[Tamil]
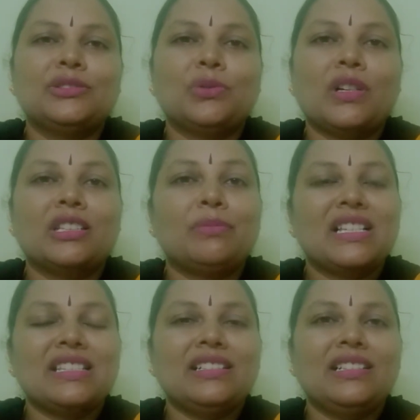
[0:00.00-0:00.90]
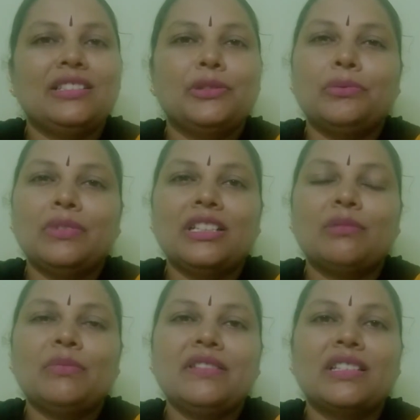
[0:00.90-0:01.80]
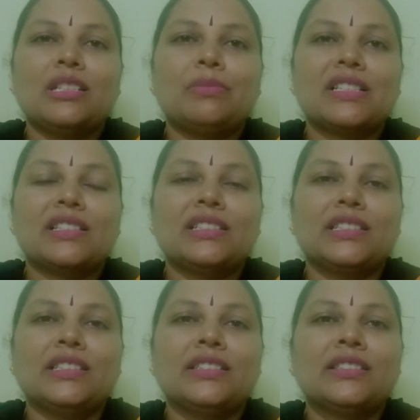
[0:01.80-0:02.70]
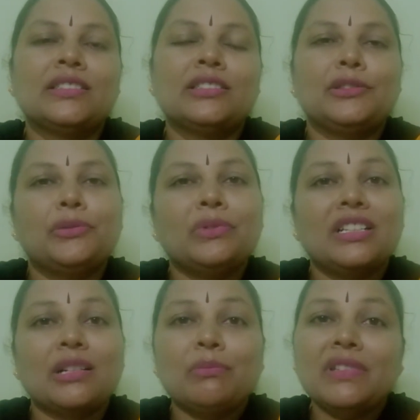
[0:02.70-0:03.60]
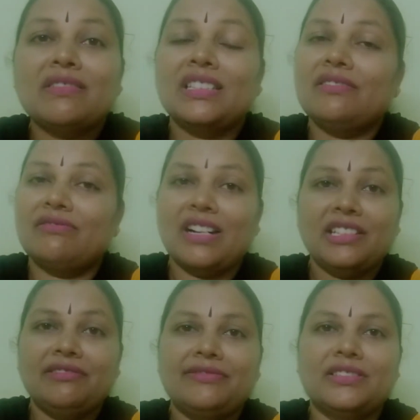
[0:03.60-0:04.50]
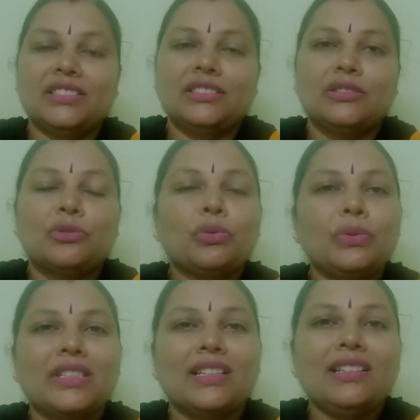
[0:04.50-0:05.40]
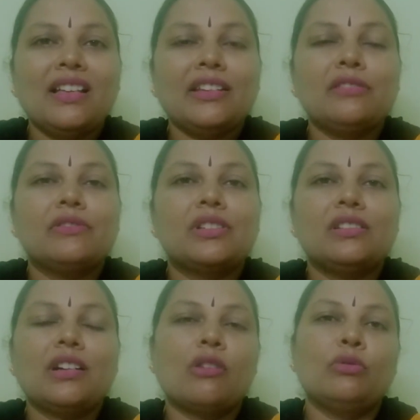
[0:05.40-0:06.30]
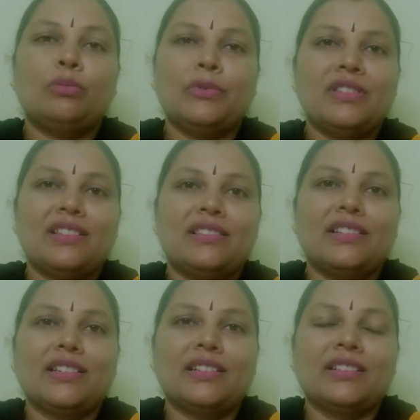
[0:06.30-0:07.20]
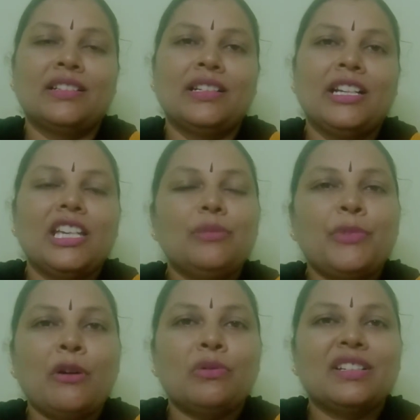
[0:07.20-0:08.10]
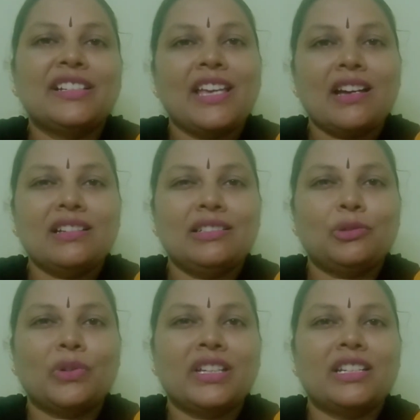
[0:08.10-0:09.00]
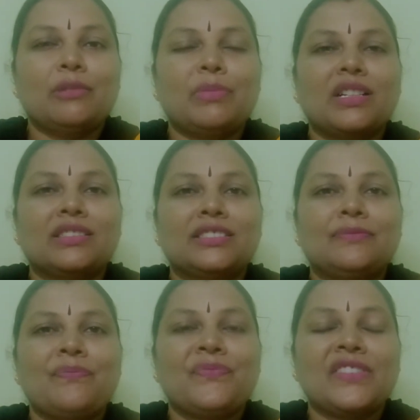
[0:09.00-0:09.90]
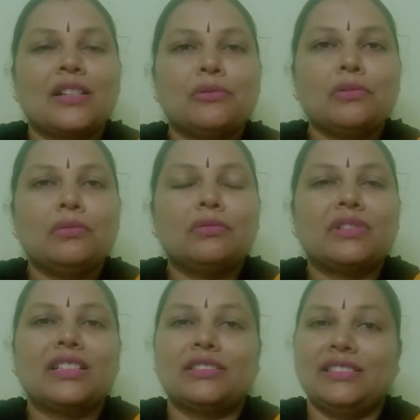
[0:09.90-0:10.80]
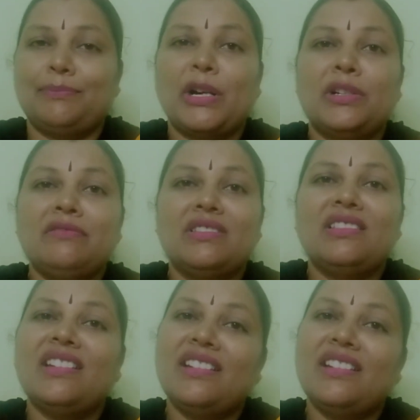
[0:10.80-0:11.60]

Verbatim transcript: ஸோ அந்த பசங்களை இவங்கள நம்பி வந்த பசங்க இவங்கள நம்பி வந்த ஒய்ஃபு ஸோ எல்லாரையும் விட்டுட்டு அவர் போய் சேர்ந்துட்டார் இப்போ அவங்களுக்கு யாருங்க துணையாக நிற்பாங்க ஸோ பணம் வந்து